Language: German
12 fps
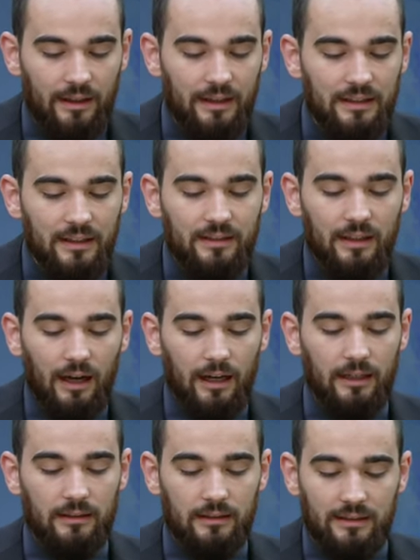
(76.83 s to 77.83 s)
erhielt
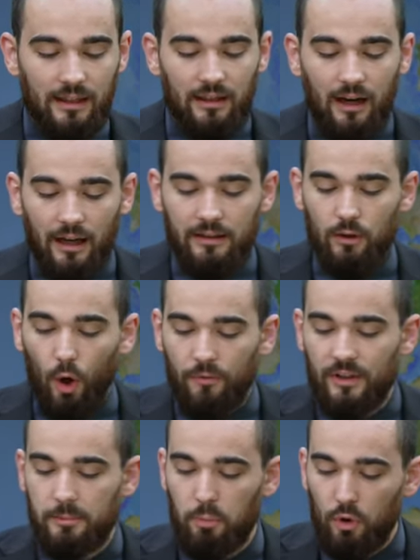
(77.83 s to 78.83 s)
ein, in seiner Hand ein
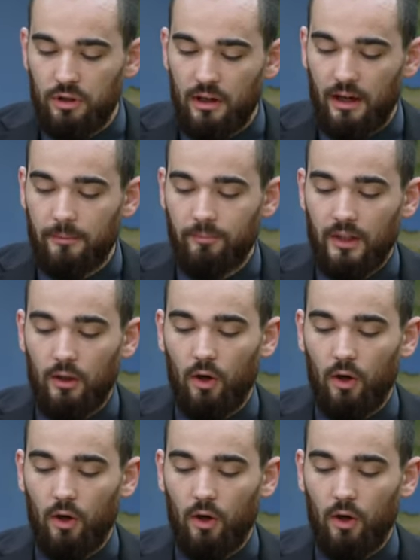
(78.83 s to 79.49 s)
offenes Büchlein,